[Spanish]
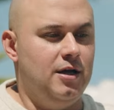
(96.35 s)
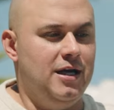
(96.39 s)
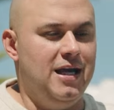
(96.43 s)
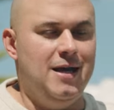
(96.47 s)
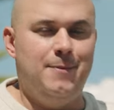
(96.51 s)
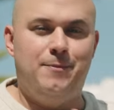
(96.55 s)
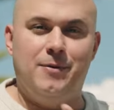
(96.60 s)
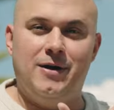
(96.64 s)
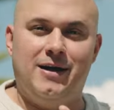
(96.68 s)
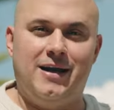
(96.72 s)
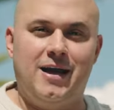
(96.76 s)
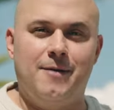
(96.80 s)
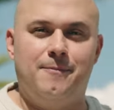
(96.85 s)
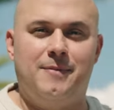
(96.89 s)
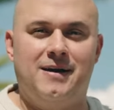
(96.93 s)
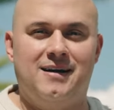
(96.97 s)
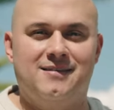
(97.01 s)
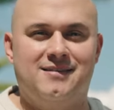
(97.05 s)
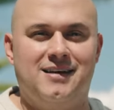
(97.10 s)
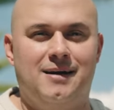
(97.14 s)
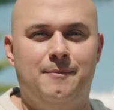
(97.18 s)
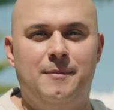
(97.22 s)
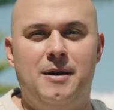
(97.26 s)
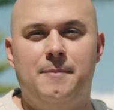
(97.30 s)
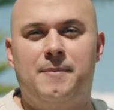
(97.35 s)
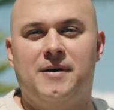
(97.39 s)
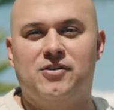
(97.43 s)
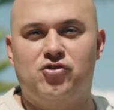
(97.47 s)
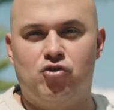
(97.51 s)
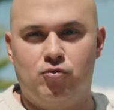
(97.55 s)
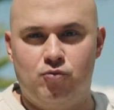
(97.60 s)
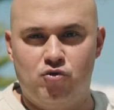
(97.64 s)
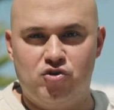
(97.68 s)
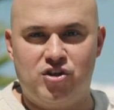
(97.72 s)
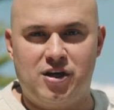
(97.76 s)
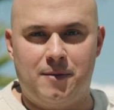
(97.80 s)
Y pues ¿qué pasa? Me
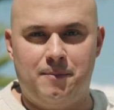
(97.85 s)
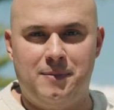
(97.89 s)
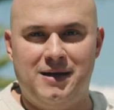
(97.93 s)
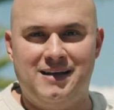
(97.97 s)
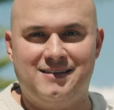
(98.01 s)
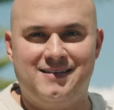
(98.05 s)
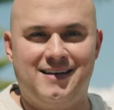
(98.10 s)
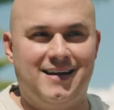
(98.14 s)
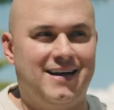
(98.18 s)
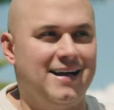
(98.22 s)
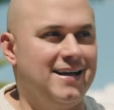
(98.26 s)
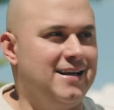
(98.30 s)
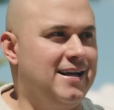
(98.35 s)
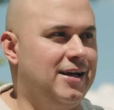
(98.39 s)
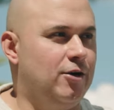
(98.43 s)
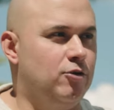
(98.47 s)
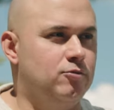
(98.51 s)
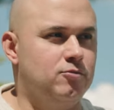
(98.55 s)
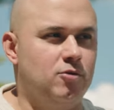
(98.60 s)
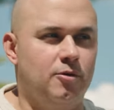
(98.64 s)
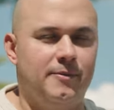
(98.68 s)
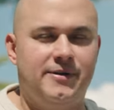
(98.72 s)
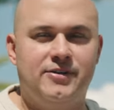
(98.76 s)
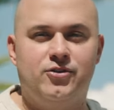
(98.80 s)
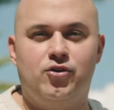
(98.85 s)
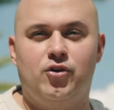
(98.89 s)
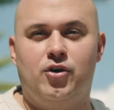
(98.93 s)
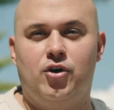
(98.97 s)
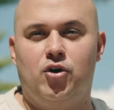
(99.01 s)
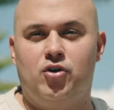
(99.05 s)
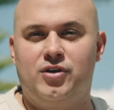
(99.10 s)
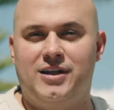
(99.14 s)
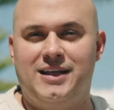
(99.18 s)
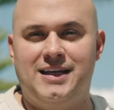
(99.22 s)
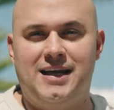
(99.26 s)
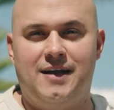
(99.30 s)
pasó muchas veces que llegó un momento que
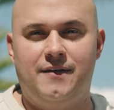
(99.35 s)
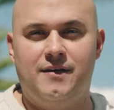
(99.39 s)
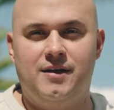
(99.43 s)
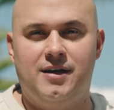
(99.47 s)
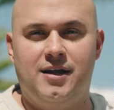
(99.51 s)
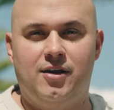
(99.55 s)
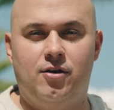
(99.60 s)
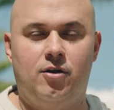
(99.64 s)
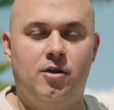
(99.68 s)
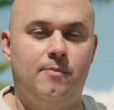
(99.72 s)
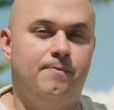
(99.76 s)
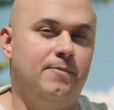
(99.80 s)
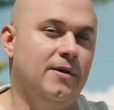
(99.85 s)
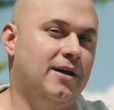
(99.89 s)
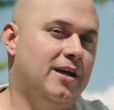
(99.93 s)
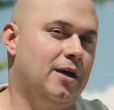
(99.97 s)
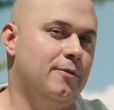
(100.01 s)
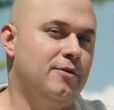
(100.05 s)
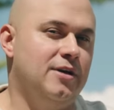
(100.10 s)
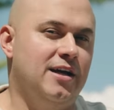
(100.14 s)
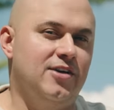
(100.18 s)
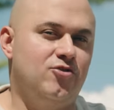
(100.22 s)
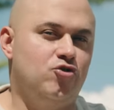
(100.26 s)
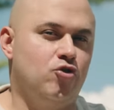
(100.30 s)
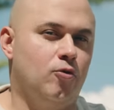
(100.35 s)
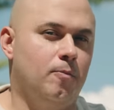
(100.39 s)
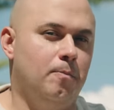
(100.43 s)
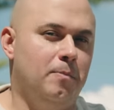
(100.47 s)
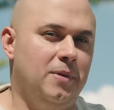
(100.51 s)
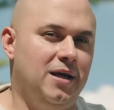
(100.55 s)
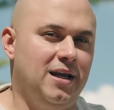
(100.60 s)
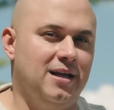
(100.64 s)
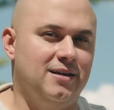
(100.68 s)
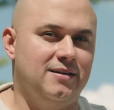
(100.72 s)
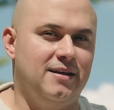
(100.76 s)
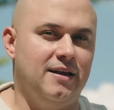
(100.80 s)
no tenía dinero después que había hecho
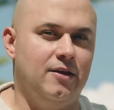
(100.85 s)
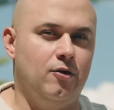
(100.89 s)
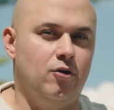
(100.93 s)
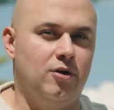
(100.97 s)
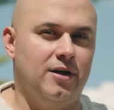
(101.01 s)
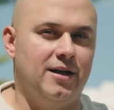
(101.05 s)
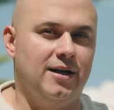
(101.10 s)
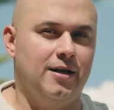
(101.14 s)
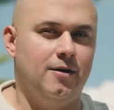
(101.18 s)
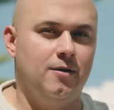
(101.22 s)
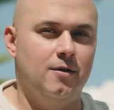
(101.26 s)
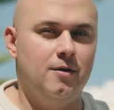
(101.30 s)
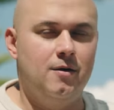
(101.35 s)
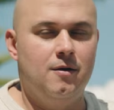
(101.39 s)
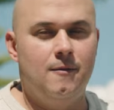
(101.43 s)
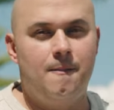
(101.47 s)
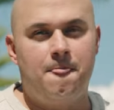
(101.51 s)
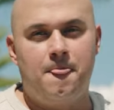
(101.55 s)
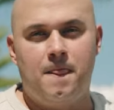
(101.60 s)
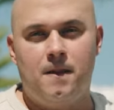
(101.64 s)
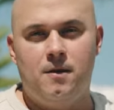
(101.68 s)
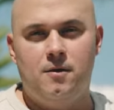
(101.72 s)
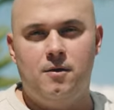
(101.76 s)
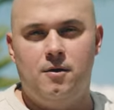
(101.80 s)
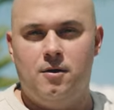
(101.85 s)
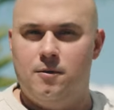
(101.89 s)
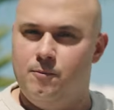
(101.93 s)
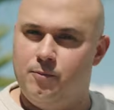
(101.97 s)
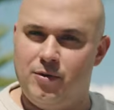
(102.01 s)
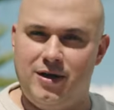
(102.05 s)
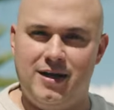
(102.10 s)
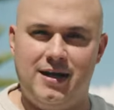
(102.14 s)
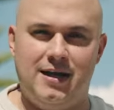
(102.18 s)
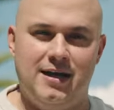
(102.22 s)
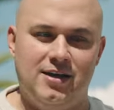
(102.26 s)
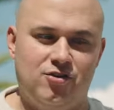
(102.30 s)
miles de dólares.
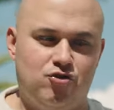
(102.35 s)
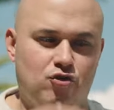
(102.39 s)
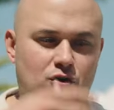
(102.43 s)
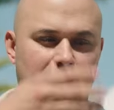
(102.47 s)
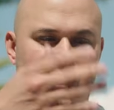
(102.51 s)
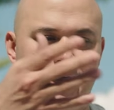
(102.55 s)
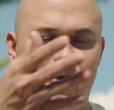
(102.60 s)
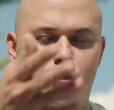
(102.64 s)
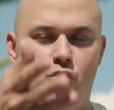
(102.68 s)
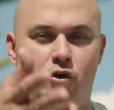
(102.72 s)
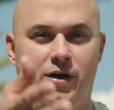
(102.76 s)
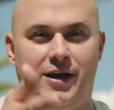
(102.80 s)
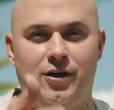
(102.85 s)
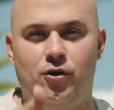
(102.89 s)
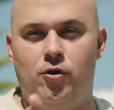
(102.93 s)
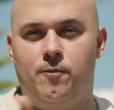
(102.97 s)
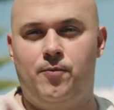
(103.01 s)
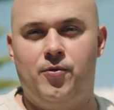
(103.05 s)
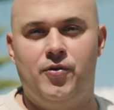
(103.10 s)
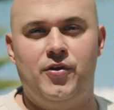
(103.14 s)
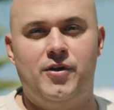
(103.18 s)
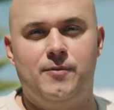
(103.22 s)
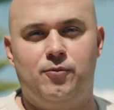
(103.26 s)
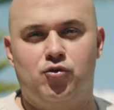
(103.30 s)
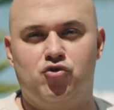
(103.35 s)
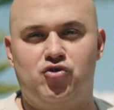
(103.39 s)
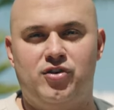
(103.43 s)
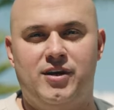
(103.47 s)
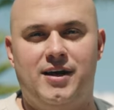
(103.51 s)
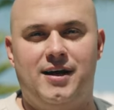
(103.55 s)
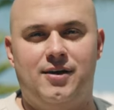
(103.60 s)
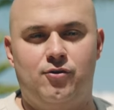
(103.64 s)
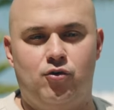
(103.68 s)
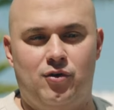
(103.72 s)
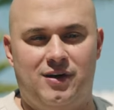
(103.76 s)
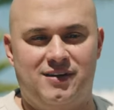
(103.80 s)
Pues eso es algo que no podemos
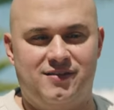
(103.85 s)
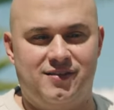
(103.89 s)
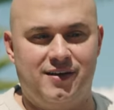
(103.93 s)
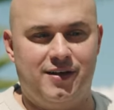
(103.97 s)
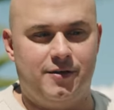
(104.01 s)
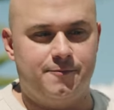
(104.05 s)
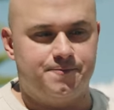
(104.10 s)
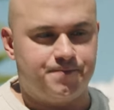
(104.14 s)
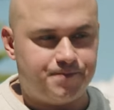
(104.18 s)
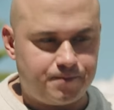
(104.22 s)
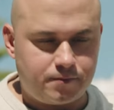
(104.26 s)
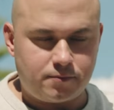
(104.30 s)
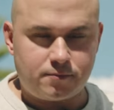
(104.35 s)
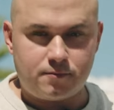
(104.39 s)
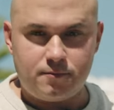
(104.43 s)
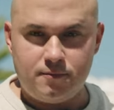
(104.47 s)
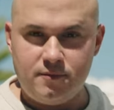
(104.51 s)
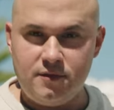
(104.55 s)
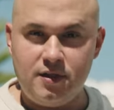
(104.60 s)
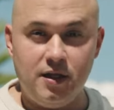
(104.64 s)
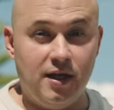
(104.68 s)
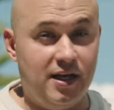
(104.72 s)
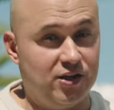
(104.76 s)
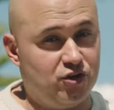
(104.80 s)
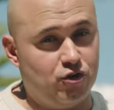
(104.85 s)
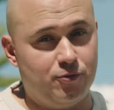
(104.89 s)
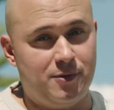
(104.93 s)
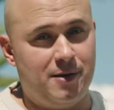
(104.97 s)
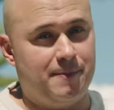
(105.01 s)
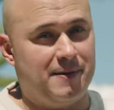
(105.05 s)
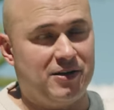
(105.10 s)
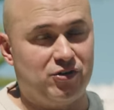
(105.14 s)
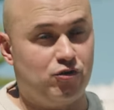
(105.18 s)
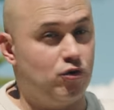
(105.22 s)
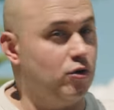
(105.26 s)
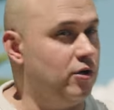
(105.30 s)
dejarnos hacer. Eso me
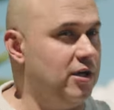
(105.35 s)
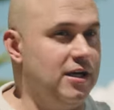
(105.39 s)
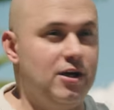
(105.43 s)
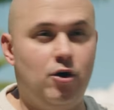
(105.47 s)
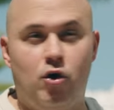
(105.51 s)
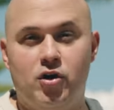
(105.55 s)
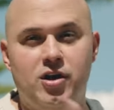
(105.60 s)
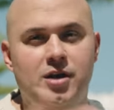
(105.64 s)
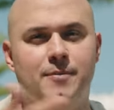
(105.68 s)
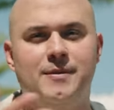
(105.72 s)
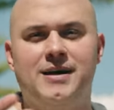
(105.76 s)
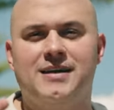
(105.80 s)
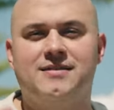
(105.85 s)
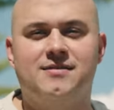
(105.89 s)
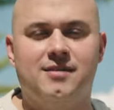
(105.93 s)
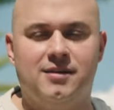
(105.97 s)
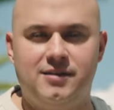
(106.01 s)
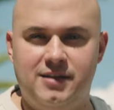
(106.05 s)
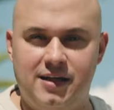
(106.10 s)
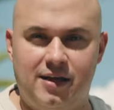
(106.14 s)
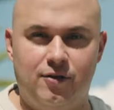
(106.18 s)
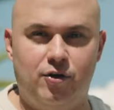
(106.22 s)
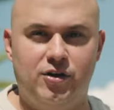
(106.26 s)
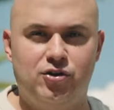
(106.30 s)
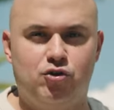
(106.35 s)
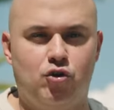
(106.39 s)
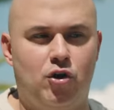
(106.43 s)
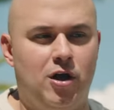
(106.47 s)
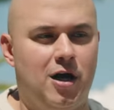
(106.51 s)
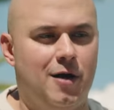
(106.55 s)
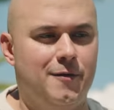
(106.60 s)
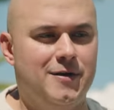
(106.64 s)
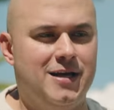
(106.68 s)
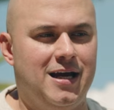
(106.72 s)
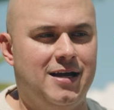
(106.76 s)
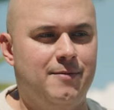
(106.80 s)
pasó y óyeme, hasta el día de hoy
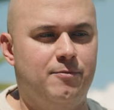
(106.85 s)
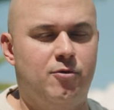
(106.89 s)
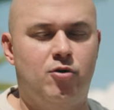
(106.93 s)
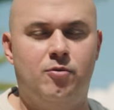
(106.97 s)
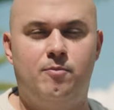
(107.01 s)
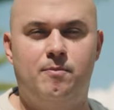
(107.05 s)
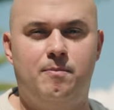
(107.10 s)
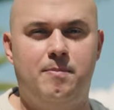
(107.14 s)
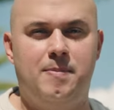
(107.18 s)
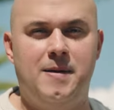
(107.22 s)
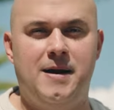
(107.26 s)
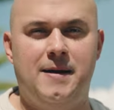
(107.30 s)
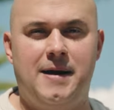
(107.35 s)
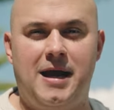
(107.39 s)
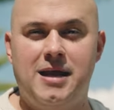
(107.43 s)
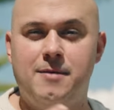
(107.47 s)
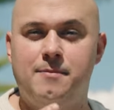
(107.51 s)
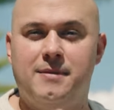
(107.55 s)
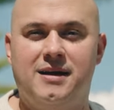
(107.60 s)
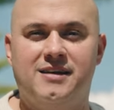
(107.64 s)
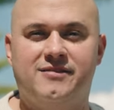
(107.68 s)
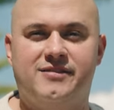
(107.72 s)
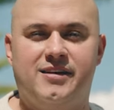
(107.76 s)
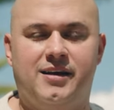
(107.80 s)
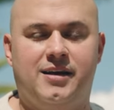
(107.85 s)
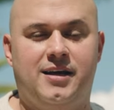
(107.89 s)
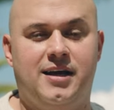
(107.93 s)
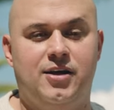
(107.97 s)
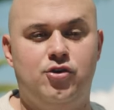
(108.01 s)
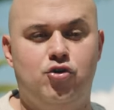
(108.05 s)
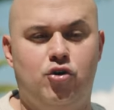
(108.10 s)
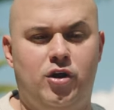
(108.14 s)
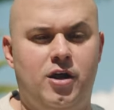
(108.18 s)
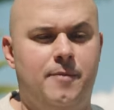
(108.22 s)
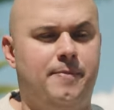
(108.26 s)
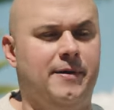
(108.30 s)
todavía hay, hay meses
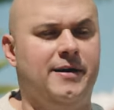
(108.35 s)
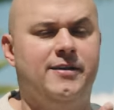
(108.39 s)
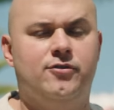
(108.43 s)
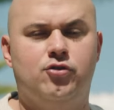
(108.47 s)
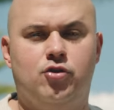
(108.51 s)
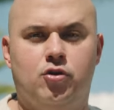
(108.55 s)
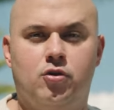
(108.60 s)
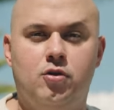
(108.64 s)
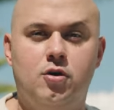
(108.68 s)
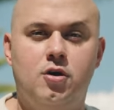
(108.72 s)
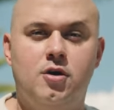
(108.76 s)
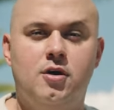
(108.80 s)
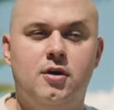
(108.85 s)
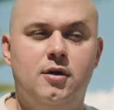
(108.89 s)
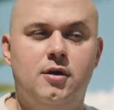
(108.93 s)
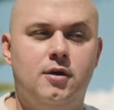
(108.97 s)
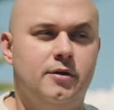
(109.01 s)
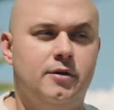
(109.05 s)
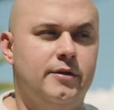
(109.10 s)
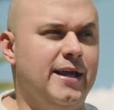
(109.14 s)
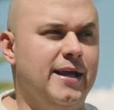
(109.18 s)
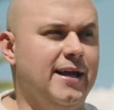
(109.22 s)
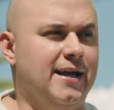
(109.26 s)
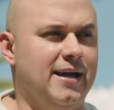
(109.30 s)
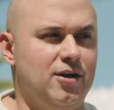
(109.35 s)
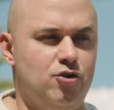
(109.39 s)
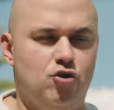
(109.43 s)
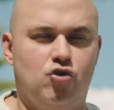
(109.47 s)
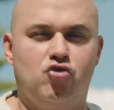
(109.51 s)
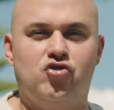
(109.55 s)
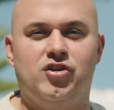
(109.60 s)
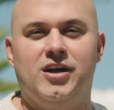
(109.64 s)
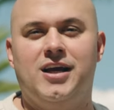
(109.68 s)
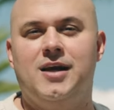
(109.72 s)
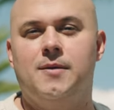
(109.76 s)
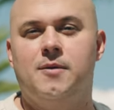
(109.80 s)
que yo dependo de que yo
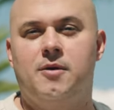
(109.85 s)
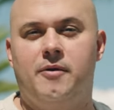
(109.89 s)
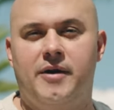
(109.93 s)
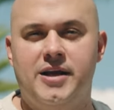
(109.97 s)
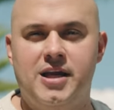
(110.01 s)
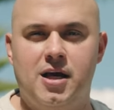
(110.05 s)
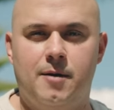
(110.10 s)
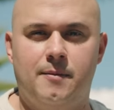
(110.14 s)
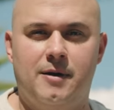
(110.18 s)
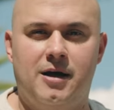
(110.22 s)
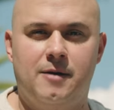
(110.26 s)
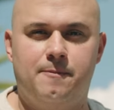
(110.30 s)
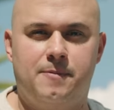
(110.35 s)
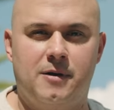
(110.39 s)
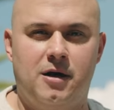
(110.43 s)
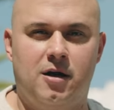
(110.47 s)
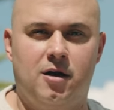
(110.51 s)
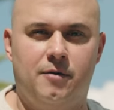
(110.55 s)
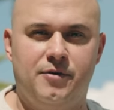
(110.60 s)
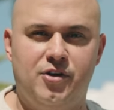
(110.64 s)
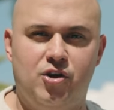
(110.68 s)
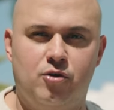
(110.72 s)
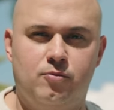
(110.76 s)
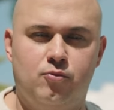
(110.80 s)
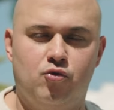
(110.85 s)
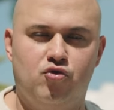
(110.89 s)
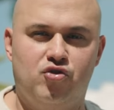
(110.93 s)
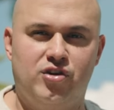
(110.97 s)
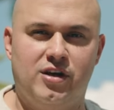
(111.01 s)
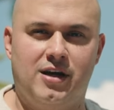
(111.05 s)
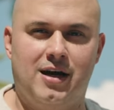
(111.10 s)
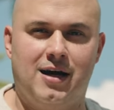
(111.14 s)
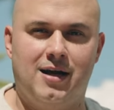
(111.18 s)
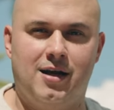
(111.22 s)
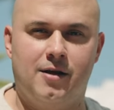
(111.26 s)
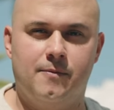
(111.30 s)
sé que me va a llamar para videos
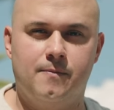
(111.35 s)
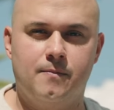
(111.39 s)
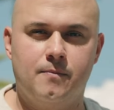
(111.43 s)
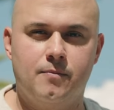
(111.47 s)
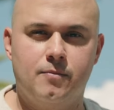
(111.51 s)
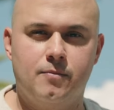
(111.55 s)
musicales.